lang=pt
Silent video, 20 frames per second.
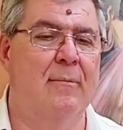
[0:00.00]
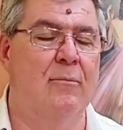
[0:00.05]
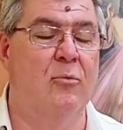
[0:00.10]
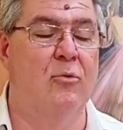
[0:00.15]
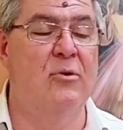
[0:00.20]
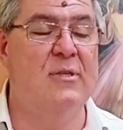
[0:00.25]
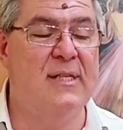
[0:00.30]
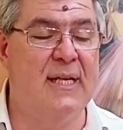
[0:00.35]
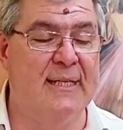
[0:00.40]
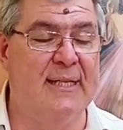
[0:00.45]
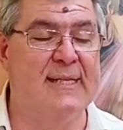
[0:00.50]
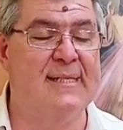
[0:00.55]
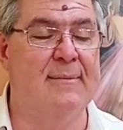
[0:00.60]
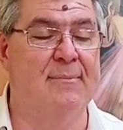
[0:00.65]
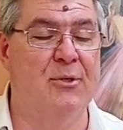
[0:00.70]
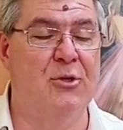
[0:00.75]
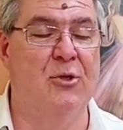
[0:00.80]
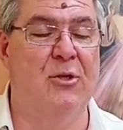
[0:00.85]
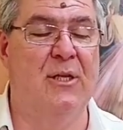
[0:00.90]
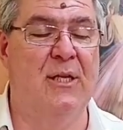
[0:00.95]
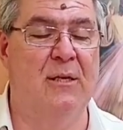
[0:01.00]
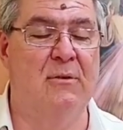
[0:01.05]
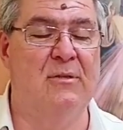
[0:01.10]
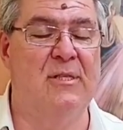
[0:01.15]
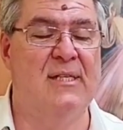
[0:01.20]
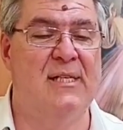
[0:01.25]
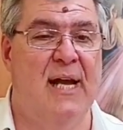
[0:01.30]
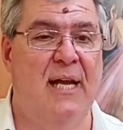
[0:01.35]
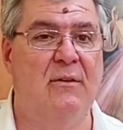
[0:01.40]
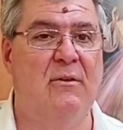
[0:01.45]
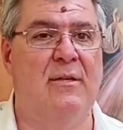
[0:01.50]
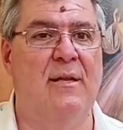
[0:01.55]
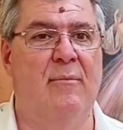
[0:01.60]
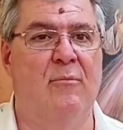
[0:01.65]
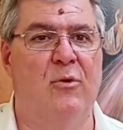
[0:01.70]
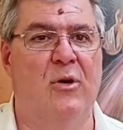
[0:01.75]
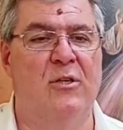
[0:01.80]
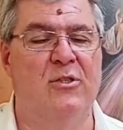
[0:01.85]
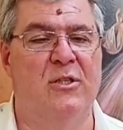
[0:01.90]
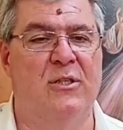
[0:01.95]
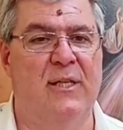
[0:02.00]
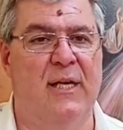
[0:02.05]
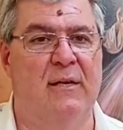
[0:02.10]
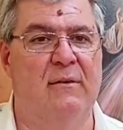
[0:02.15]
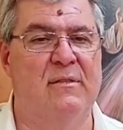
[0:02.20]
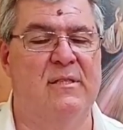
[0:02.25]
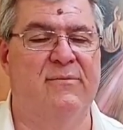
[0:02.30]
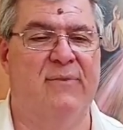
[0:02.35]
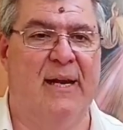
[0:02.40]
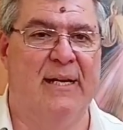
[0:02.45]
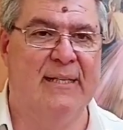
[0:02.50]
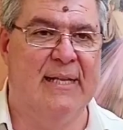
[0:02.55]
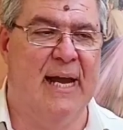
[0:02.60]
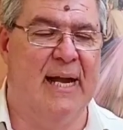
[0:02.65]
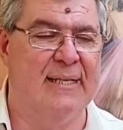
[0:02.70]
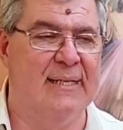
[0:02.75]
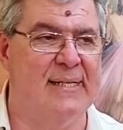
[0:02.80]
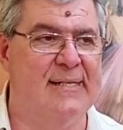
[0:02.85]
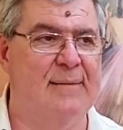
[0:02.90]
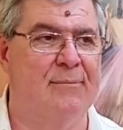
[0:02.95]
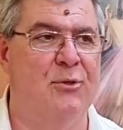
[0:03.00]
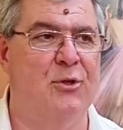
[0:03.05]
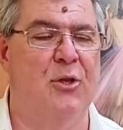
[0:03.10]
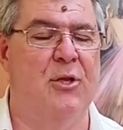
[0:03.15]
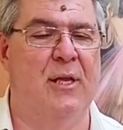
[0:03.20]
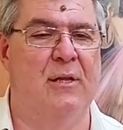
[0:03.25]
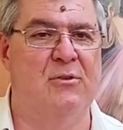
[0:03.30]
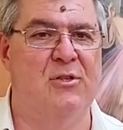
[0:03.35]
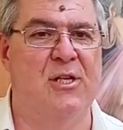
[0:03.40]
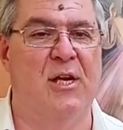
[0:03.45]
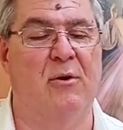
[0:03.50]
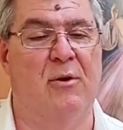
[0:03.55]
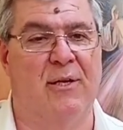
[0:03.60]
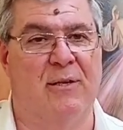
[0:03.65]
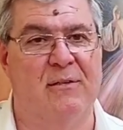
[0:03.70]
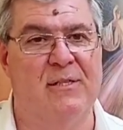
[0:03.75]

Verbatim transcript: busca da sabedoria, o santo temor de Deus e vai dar na sabedoria do Senhor,